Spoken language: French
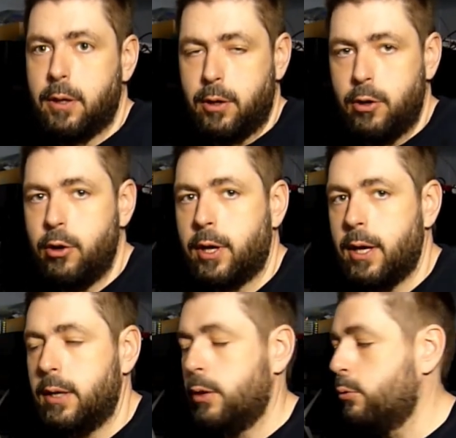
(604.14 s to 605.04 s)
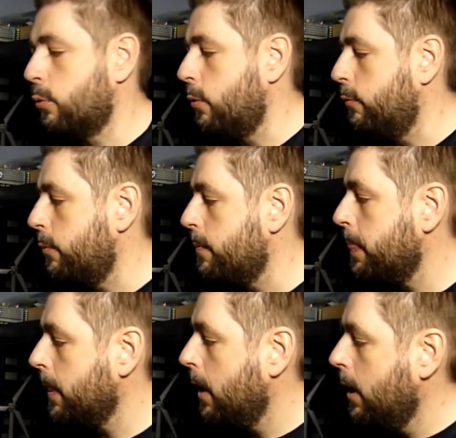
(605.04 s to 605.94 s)
lequel des deux qu'on veut.
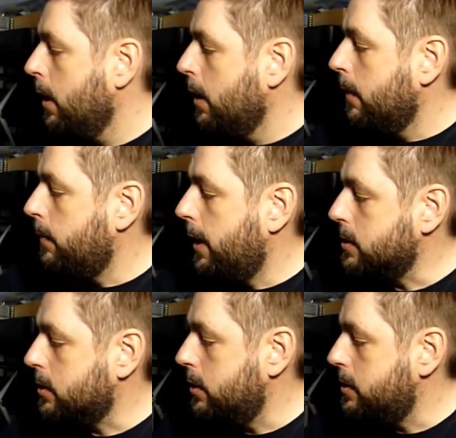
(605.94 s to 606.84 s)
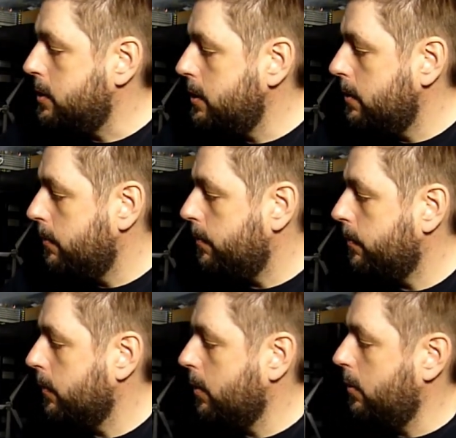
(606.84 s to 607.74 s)
Dans ce cas-ci,
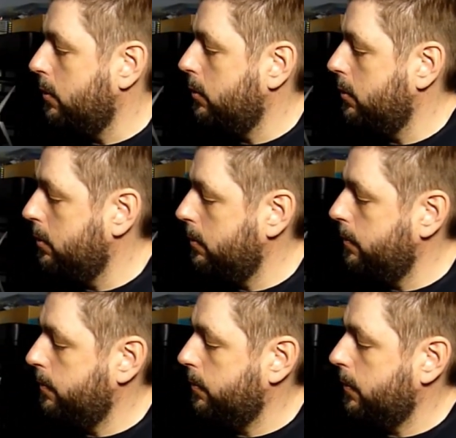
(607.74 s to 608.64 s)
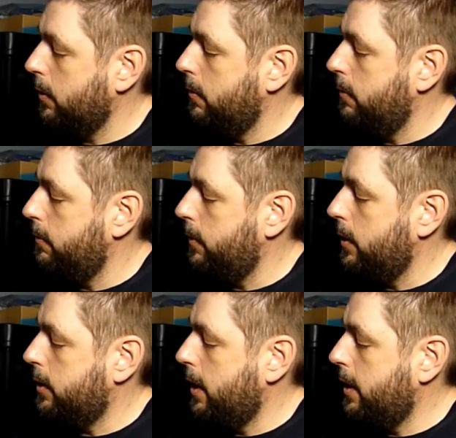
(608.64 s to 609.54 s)
on a
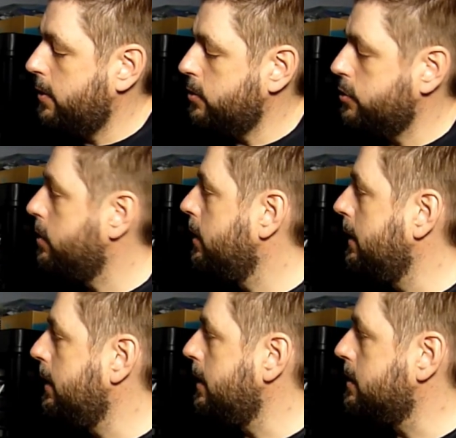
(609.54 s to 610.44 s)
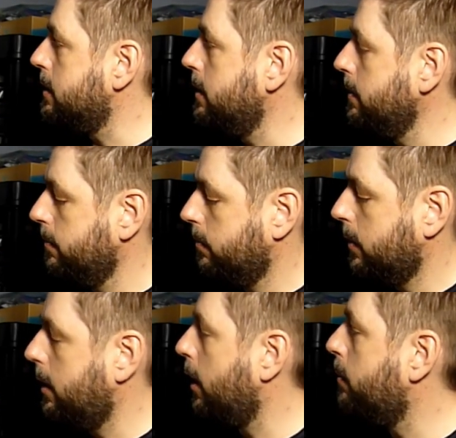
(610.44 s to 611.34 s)
voltage DC
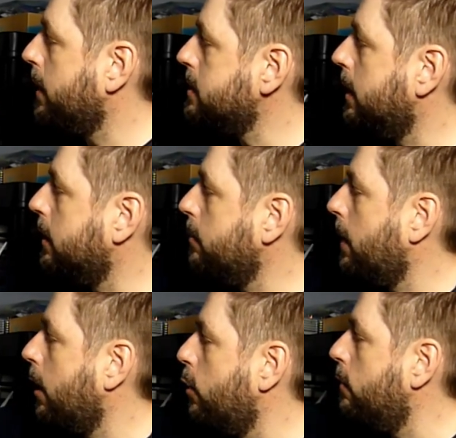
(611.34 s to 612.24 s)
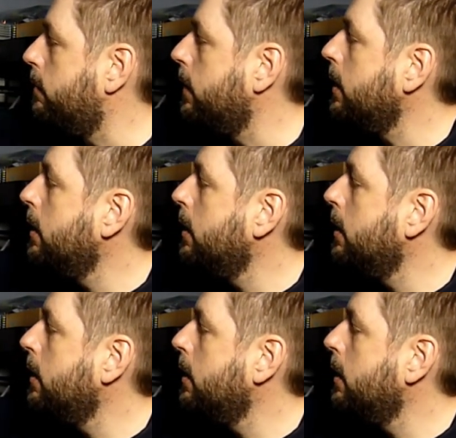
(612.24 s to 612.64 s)
qui est représenté par un V,